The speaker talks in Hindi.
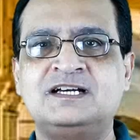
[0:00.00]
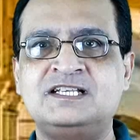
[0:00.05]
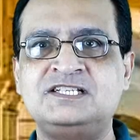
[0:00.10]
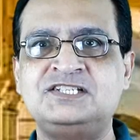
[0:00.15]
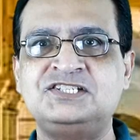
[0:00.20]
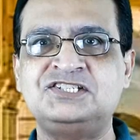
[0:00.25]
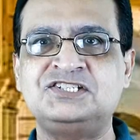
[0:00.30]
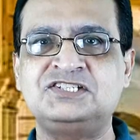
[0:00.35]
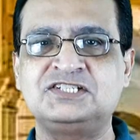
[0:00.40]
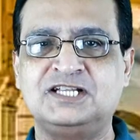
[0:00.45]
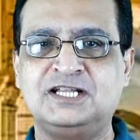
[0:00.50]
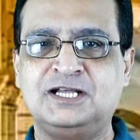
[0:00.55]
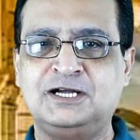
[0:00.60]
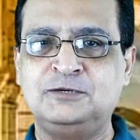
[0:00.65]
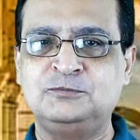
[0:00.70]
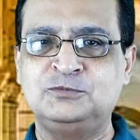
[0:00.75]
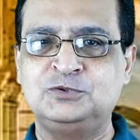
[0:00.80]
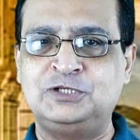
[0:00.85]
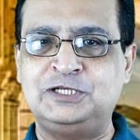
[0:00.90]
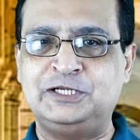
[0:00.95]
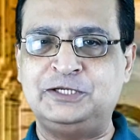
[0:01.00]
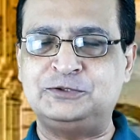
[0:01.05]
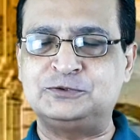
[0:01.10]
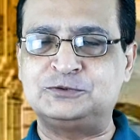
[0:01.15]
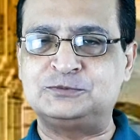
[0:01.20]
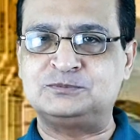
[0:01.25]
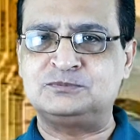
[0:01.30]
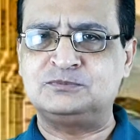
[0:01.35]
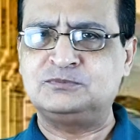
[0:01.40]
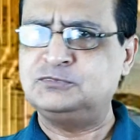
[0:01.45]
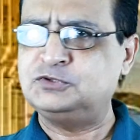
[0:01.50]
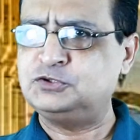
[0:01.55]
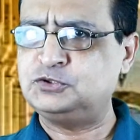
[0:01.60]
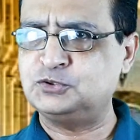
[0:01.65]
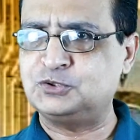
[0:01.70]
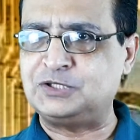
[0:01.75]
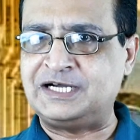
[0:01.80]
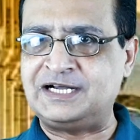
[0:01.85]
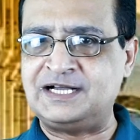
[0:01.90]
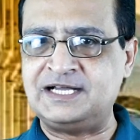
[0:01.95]
वालेकुम
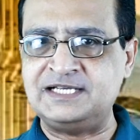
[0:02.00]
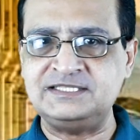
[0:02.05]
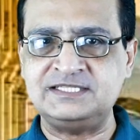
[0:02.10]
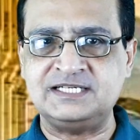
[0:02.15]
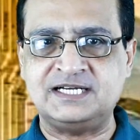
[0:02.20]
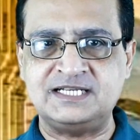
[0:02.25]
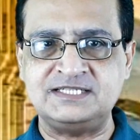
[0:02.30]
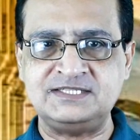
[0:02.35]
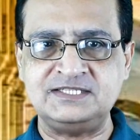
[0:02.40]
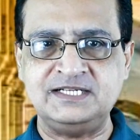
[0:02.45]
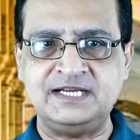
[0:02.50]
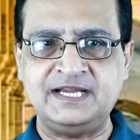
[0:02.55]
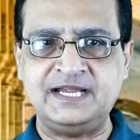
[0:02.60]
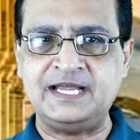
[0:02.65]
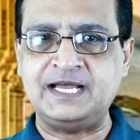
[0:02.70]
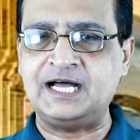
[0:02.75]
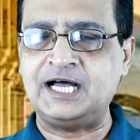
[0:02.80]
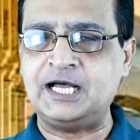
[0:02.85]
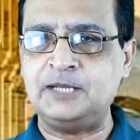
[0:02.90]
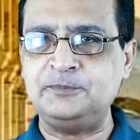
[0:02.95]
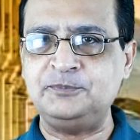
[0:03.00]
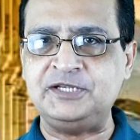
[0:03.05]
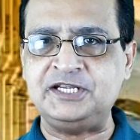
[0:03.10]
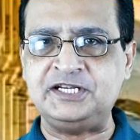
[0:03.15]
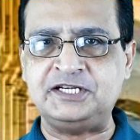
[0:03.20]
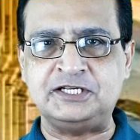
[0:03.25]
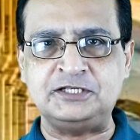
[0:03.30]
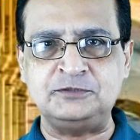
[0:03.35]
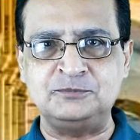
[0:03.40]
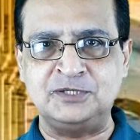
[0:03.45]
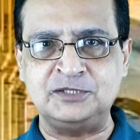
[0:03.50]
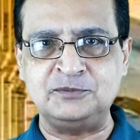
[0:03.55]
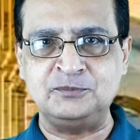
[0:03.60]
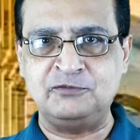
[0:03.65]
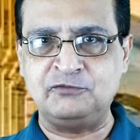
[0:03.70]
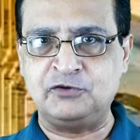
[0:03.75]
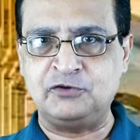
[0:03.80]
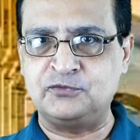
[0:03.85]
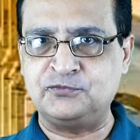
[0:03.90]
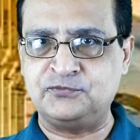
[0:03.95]
तो आज हाजिर है आपकी खिदमत
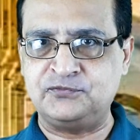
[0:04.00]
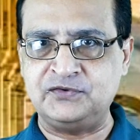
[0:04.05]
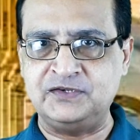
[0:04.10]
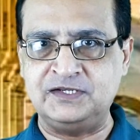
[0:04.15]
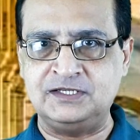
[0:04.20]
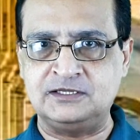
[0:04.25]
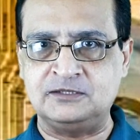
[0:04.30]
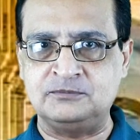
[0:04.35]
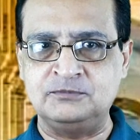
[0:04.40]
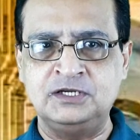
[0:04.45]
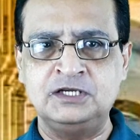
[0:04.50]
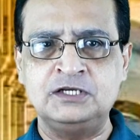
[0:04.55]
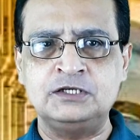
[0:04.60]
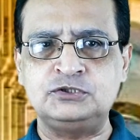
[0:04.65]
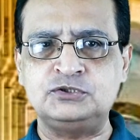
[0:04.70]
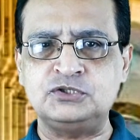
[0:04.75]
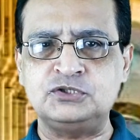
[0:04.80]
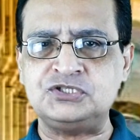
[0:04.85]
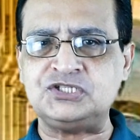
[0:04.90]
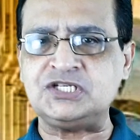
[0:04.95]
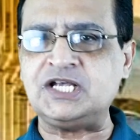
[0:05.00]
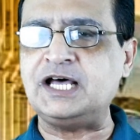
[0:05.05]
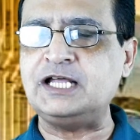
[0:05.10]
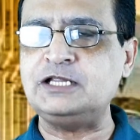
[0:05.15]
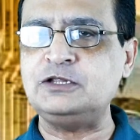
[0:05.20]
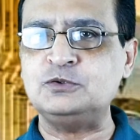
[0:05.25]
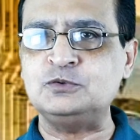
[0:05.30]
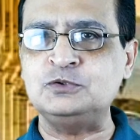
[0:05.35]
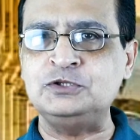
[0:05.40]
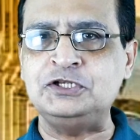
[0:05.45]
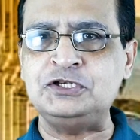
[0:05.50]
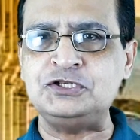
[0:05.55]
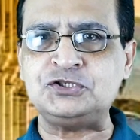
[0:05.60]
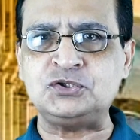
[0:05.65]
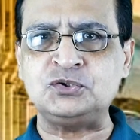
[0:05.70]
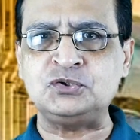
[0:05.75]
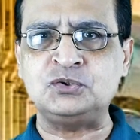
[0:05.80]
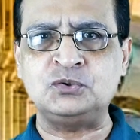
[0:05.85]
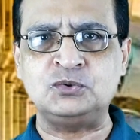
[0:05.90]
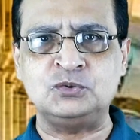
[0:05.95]
में वो फिल्म जो साल
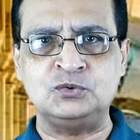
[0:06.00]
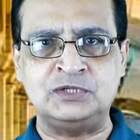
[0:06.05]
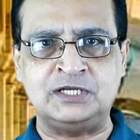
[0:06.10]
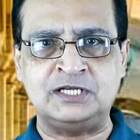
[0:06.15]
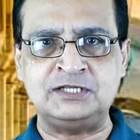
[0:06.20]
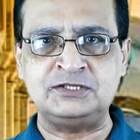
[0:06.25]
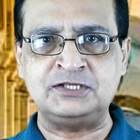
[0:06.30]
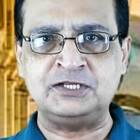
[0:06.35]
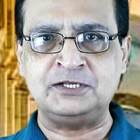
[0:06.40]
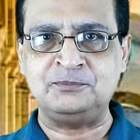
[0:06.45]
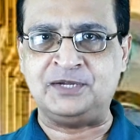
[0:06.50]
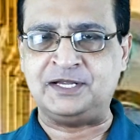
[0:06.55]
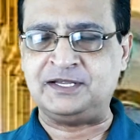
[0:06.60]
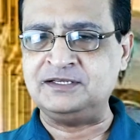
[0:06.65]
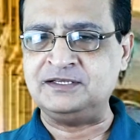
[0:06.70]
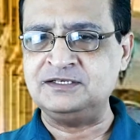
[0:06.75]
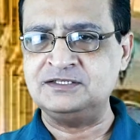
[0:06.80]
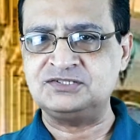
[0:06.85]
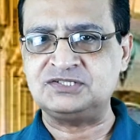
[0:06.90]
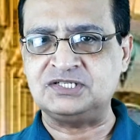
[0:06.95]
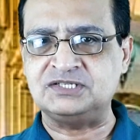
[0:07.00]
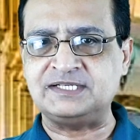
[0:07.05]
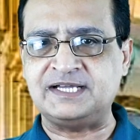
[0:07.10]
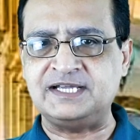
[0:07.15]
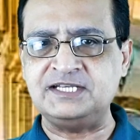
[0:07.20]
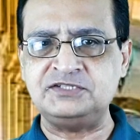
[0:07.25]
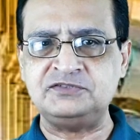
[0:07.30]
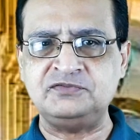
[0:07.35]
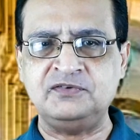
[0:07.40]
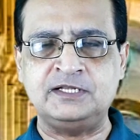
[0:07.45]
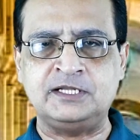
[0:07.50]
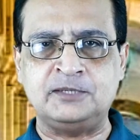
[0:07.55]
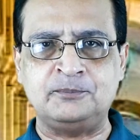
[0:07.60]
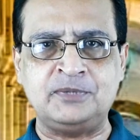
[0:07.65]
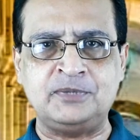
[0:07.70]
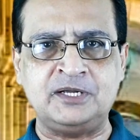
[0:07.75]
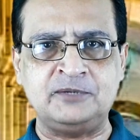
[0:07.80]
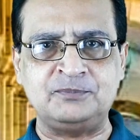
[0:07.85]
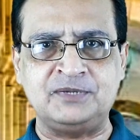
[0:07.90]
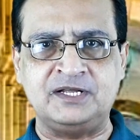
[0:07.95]
उन्नीस में सताईसवें
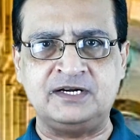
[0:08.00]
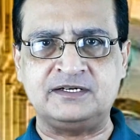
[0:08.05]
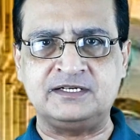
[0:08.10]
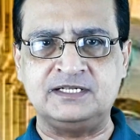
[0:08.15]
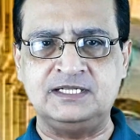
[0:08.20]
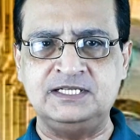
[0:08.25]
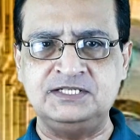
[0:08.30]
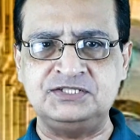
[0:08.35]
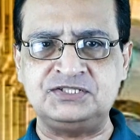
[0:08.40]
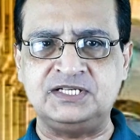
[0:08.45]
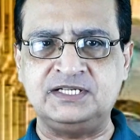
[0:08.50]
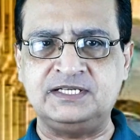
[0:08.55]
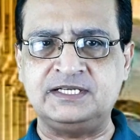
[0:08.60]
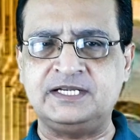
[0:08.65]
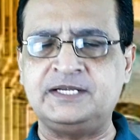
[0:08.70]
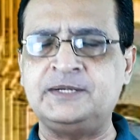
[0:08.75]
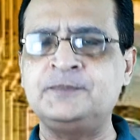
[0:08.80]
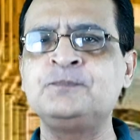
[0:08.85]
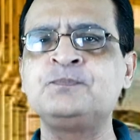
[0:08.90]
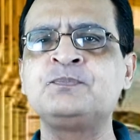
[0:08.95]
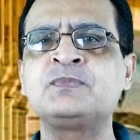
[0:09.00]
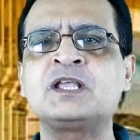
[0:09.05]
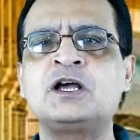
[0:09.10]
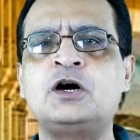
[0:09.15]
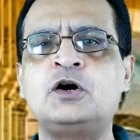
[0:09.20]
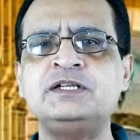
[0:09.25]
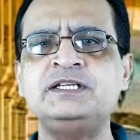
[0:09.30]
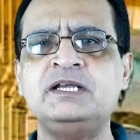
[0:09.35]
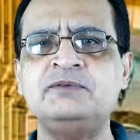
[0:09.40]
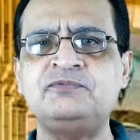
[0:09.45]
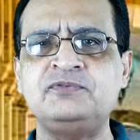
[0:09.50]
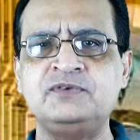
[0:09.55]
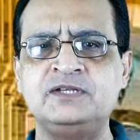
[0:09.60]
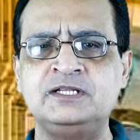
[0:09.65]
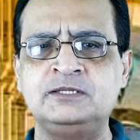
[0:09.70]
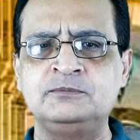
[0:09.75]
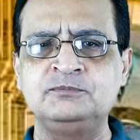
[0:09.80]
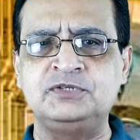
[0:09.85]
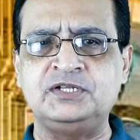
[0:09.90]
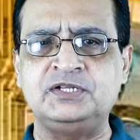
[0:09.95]
नंबर पर रिलीज की गई और ये फिल्म